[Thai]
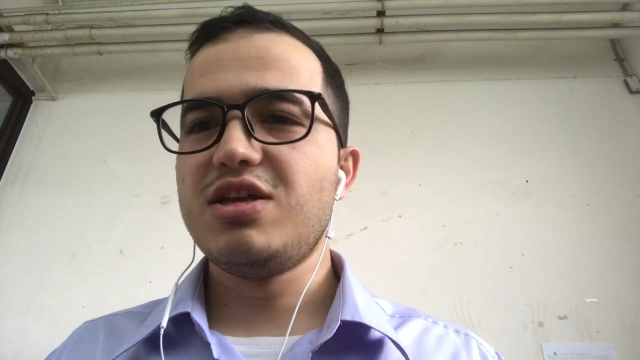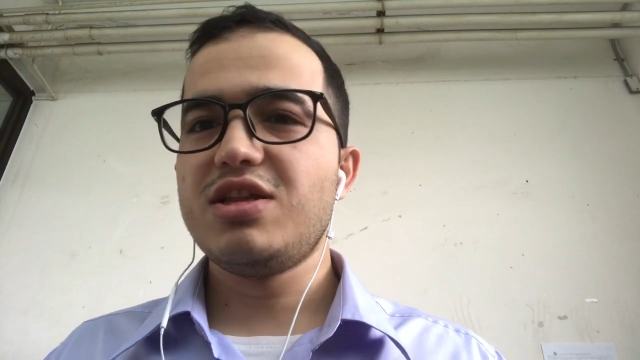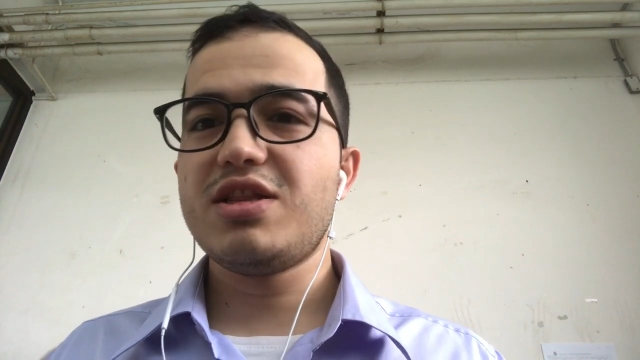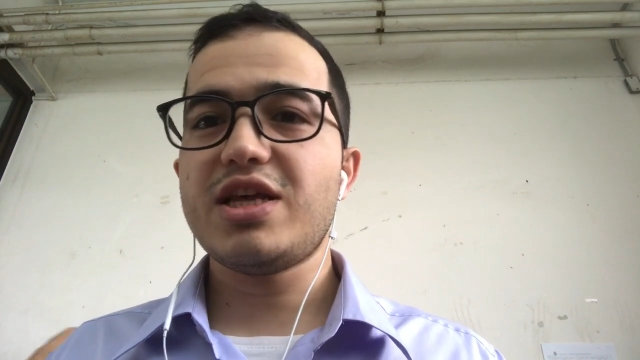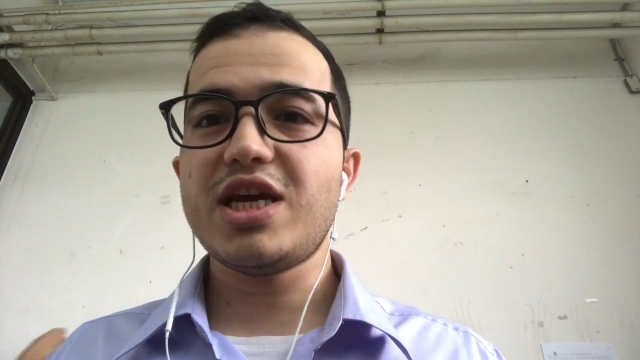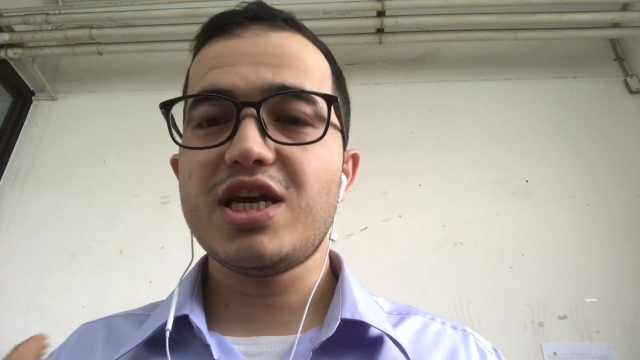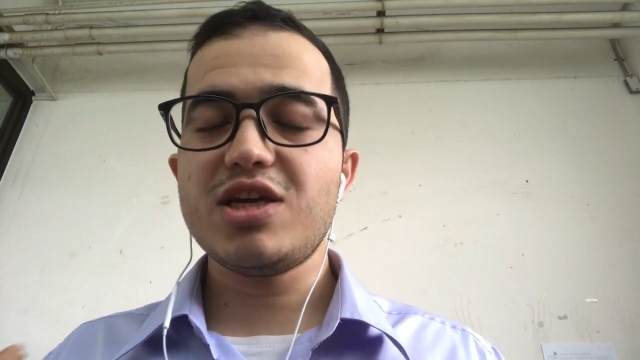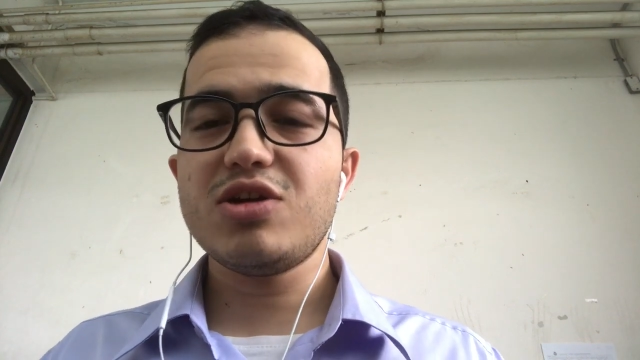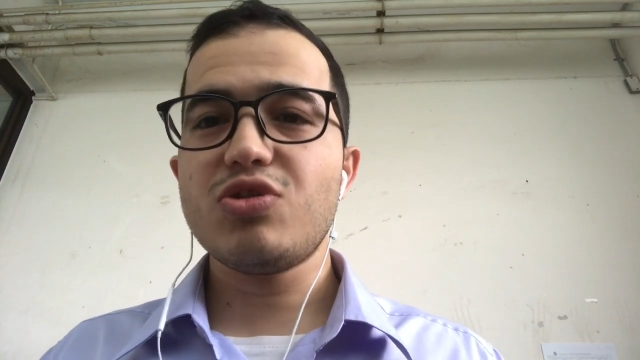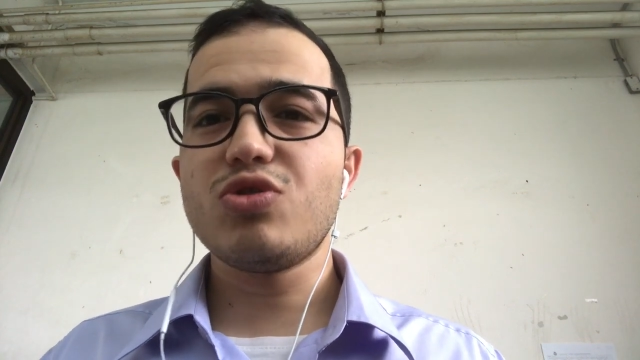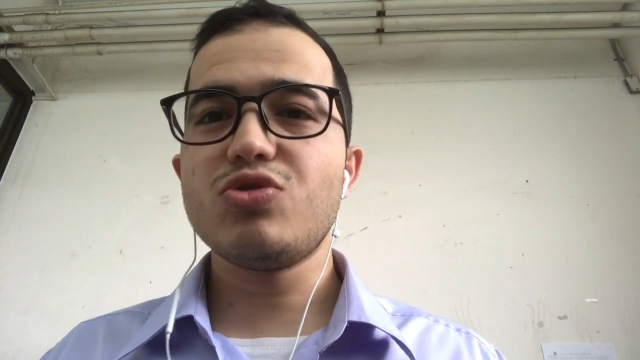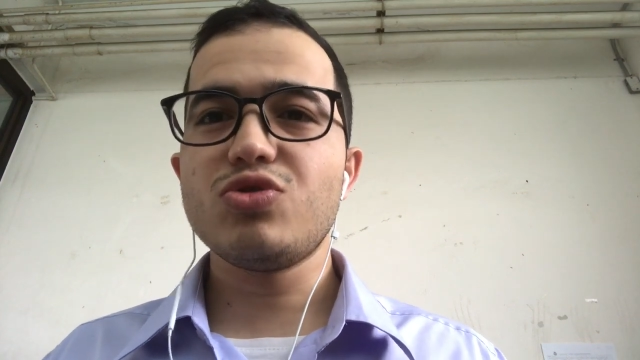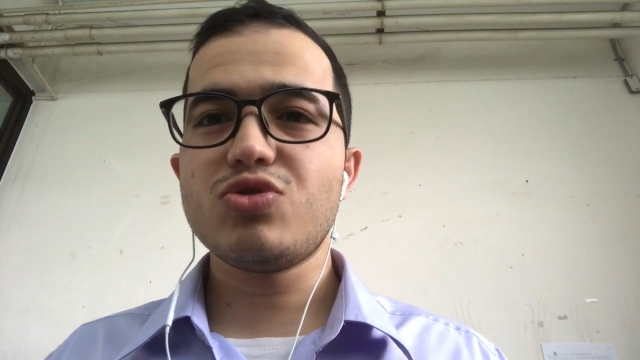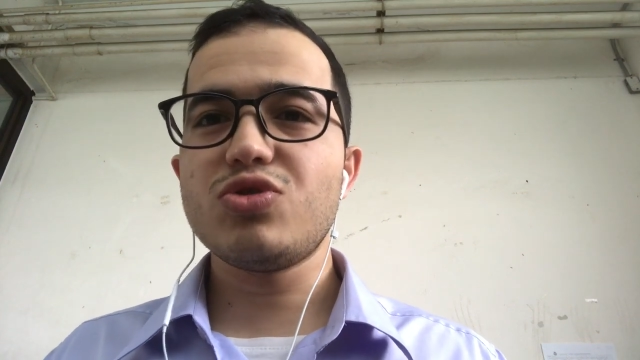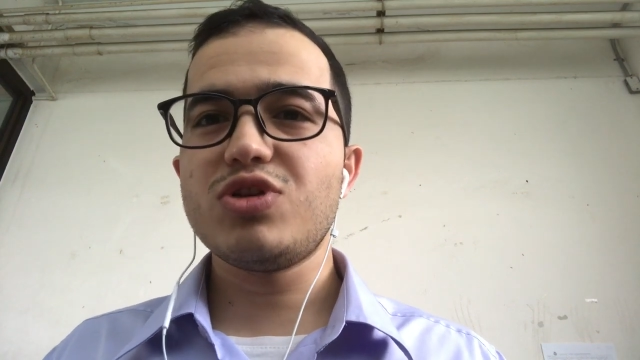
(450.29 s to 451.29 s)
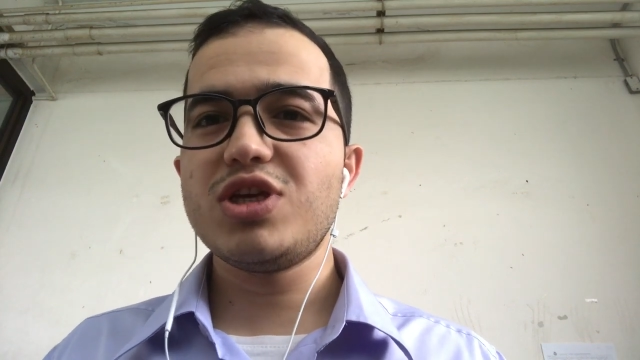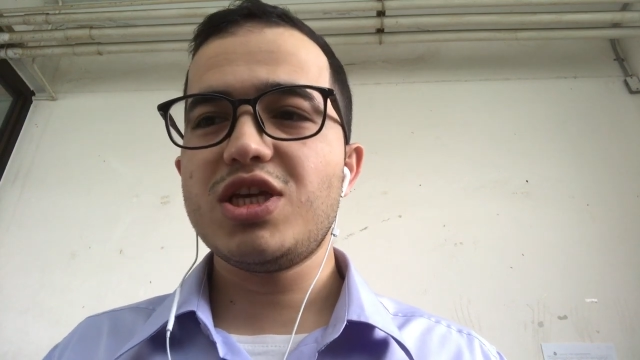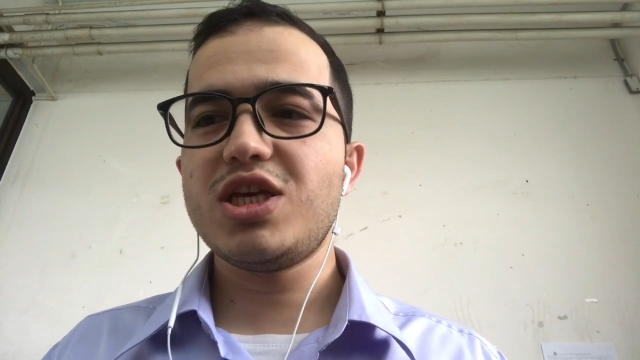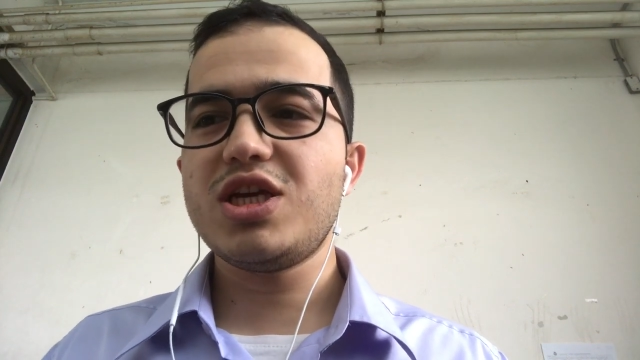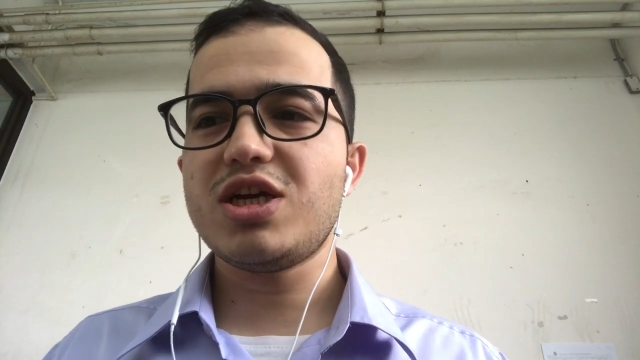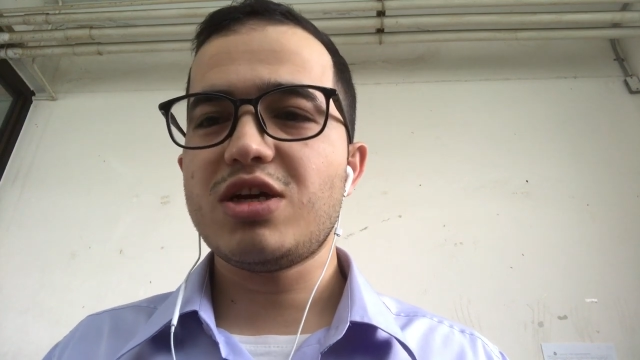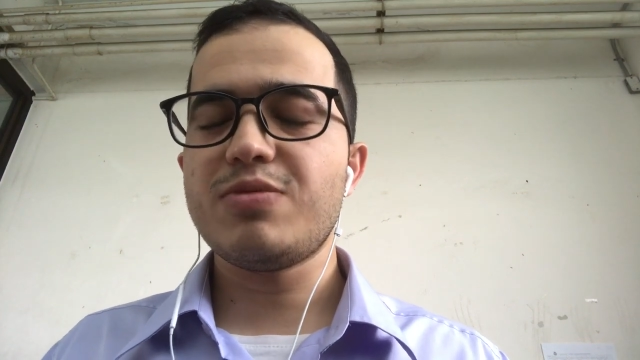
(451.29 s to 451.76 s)
แต่คนตุร
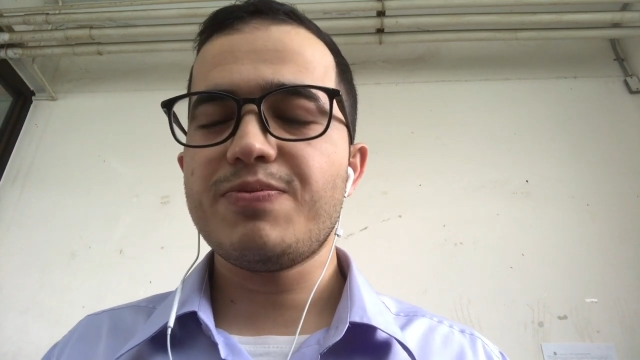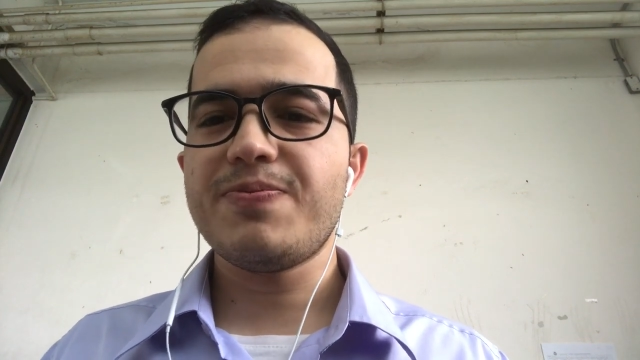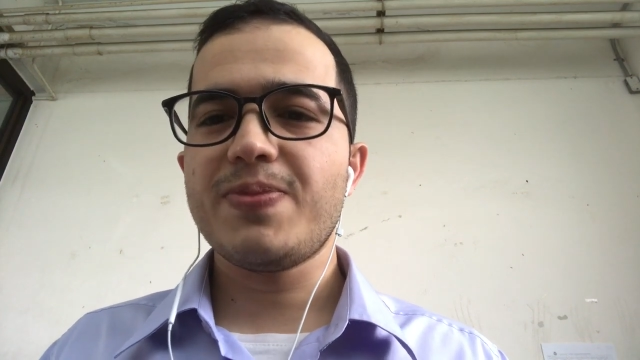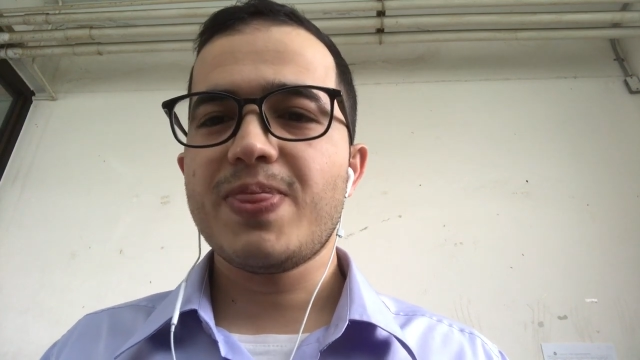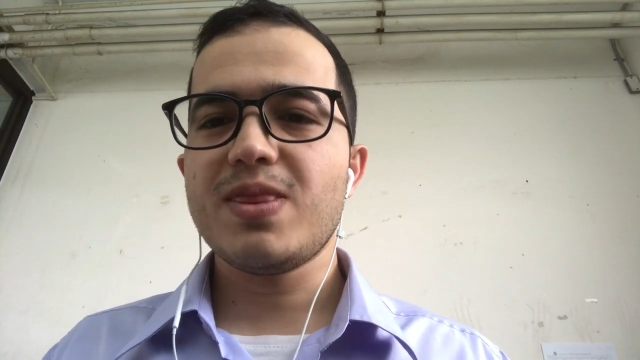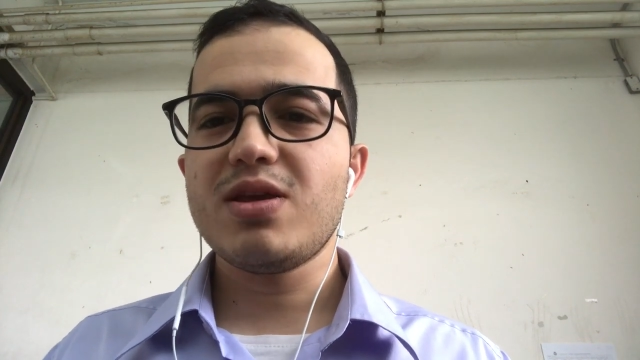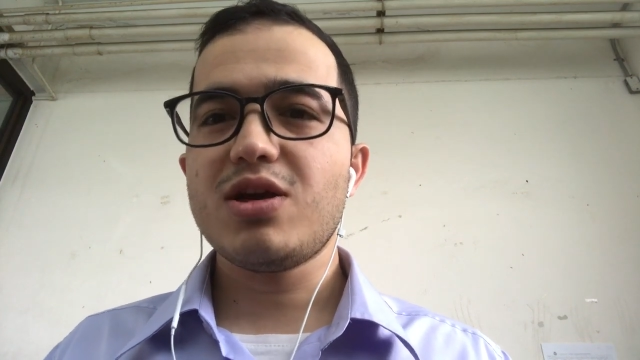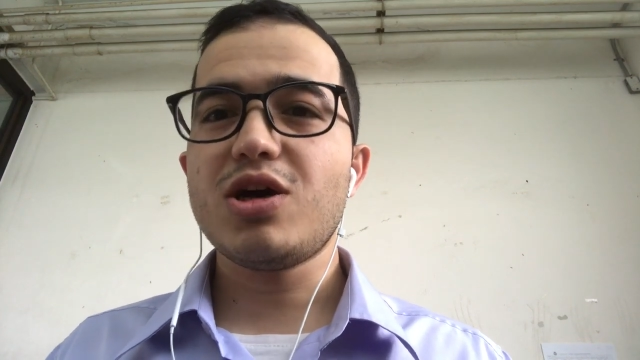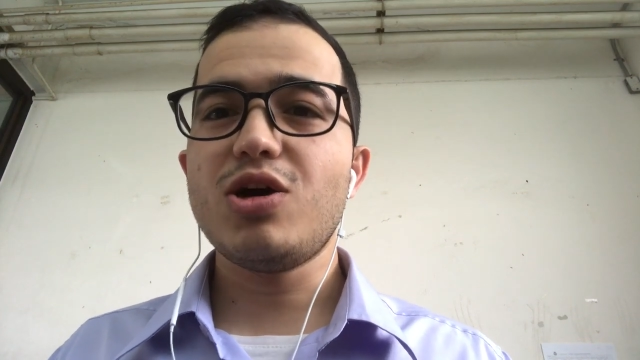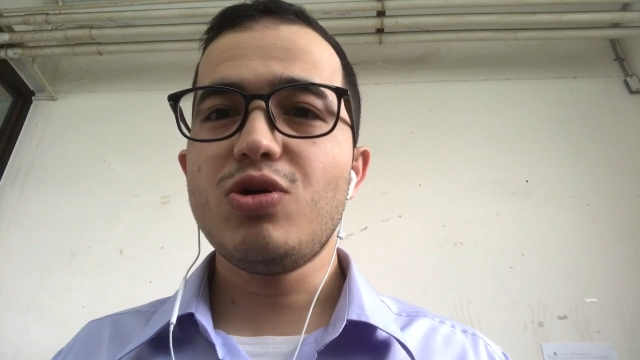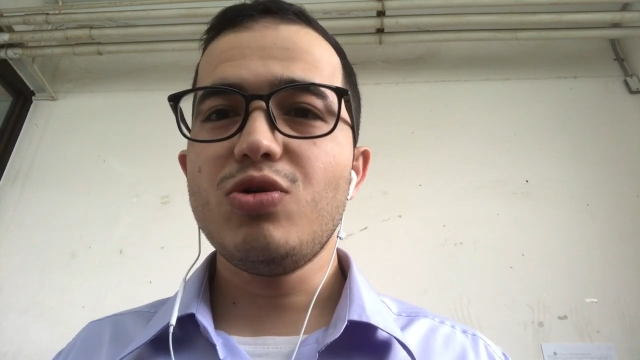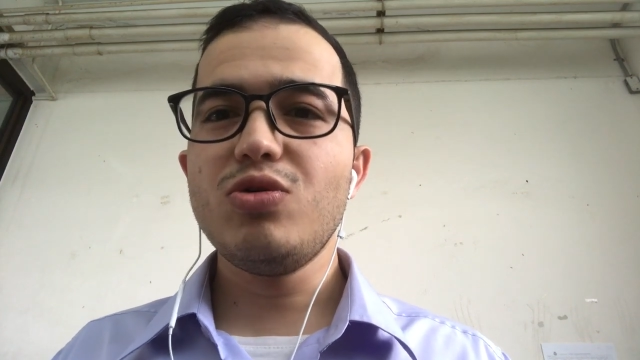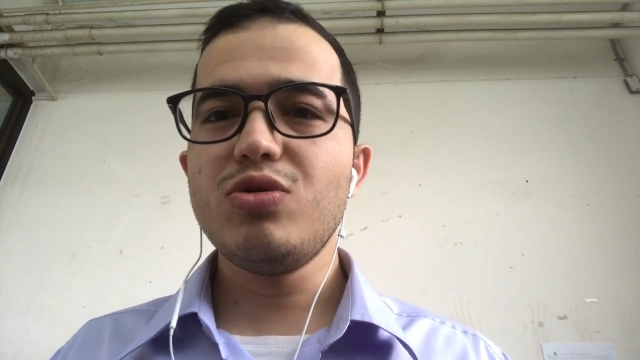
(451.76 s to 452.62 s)
กีครับเขา